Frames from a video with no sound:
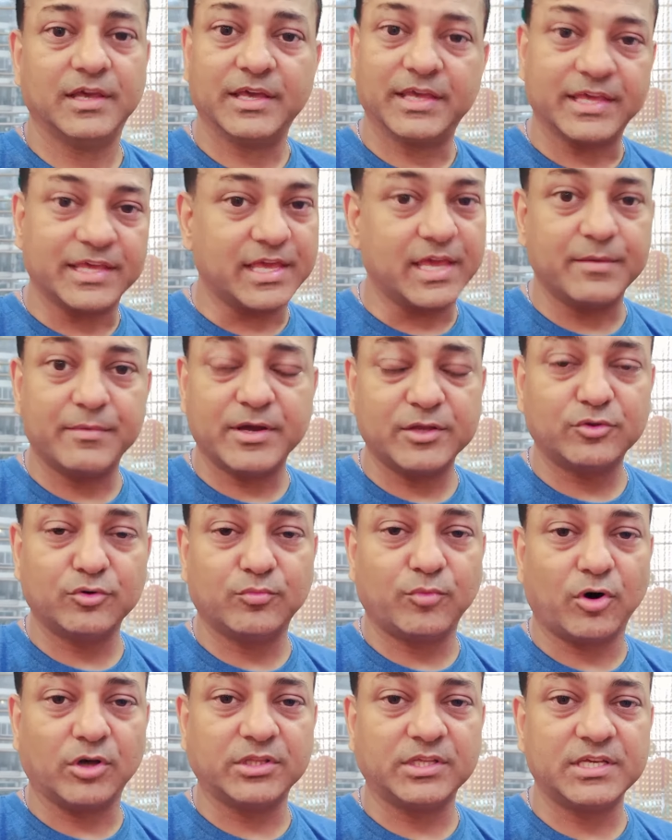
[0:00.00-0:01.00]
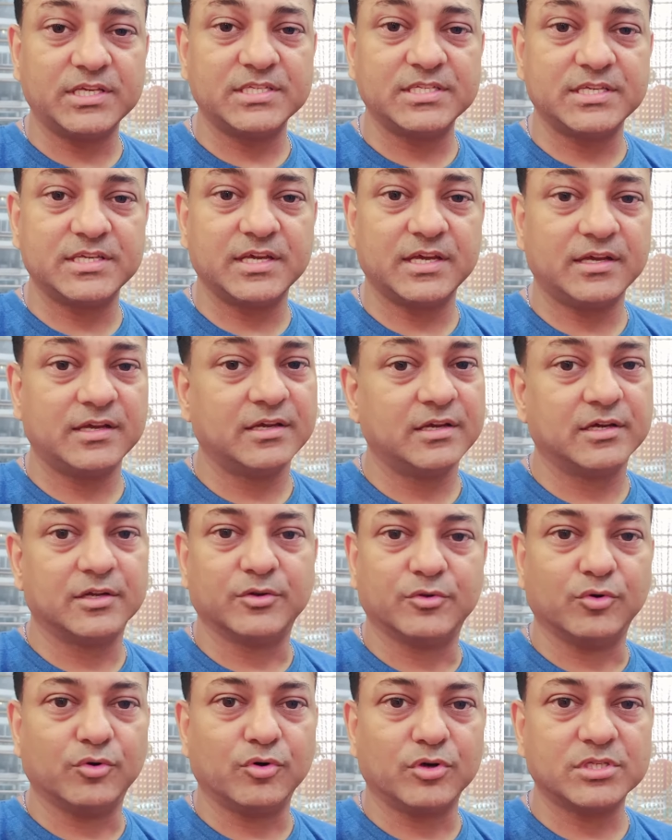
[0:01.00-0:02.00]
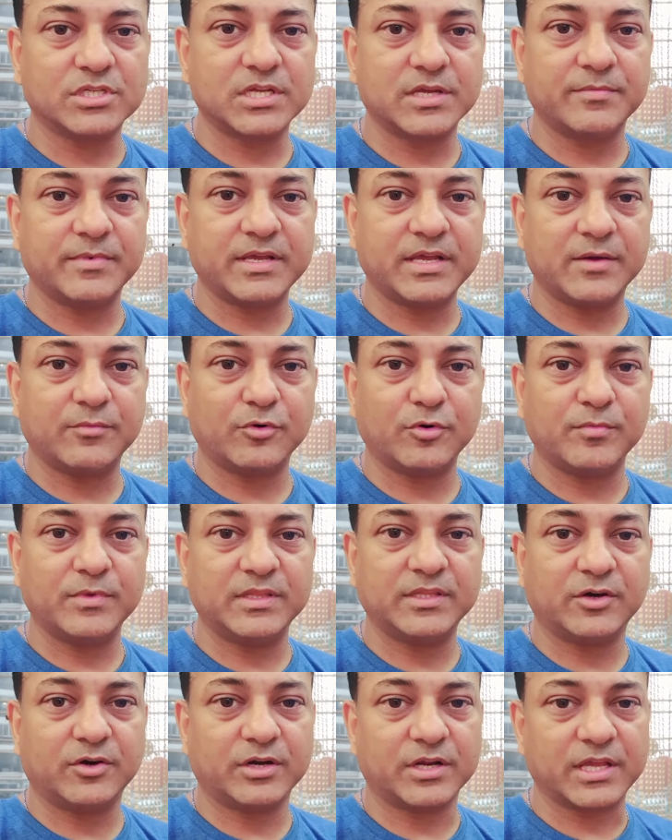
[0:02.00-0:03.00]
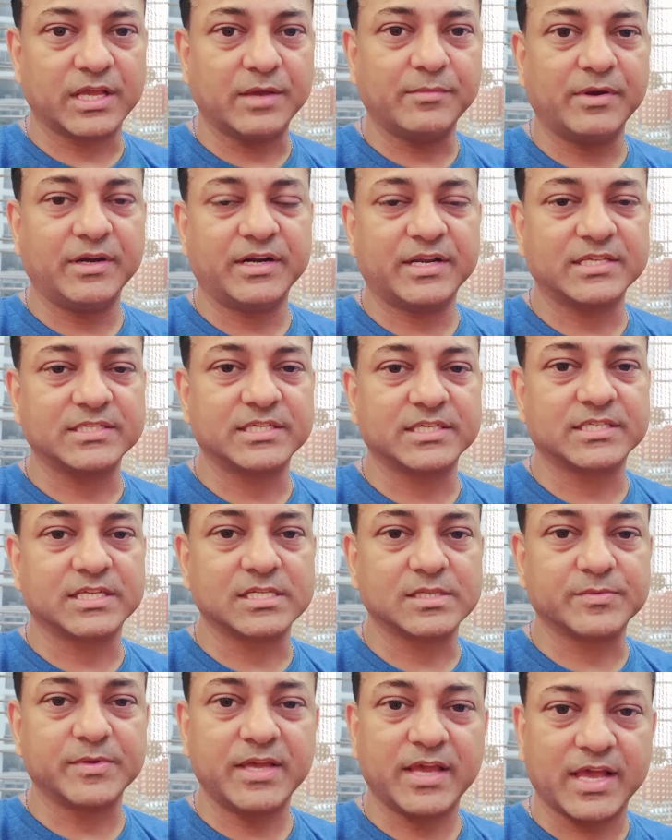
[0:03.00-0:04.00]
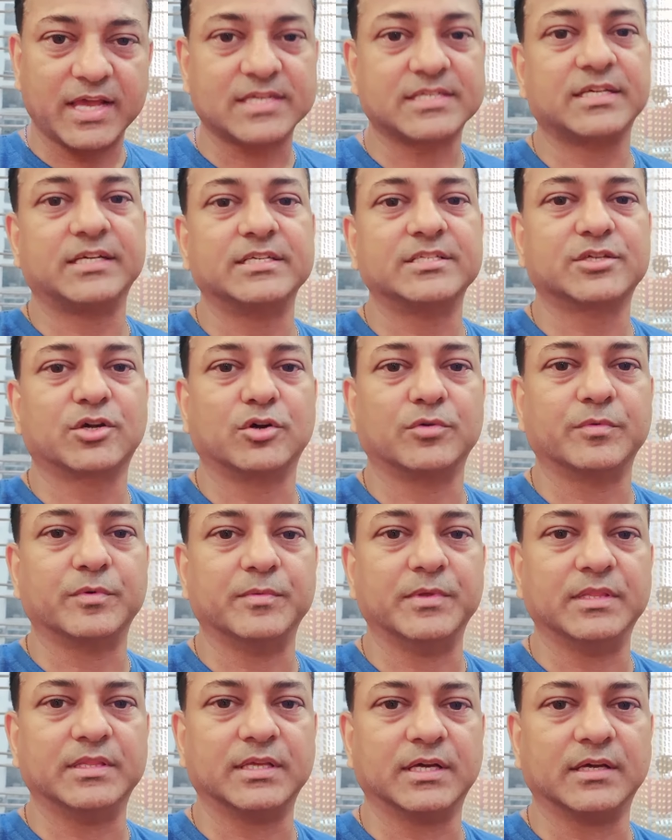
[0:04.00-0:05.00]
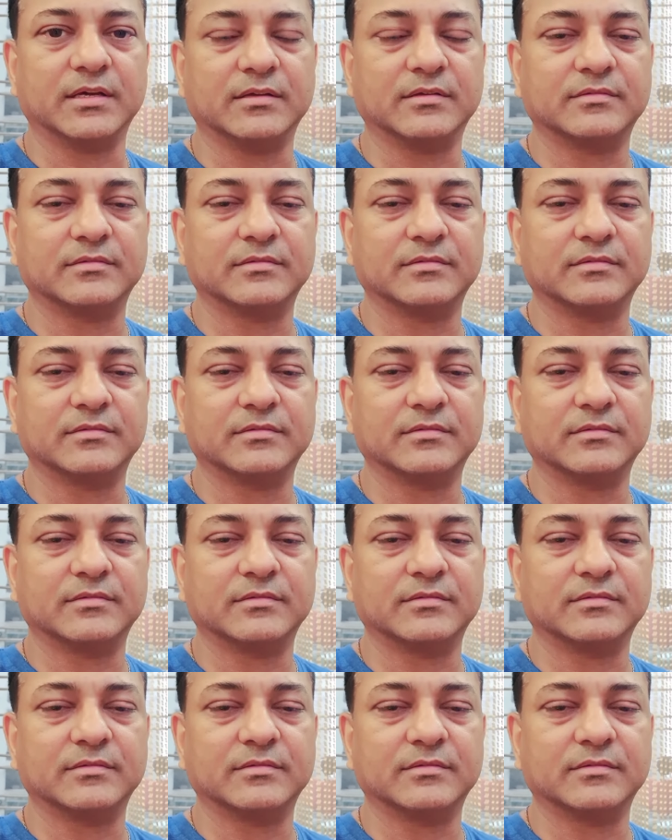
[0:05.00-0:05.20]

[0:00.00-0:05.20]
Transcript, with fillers: ई e तो बहुत ही ईजी है नो कॉस्ट ई आपको मिलता है और ई एम आई ट्रांजेक्शन पर एक्स्ट्रा डिस्काउंट भी मिलता है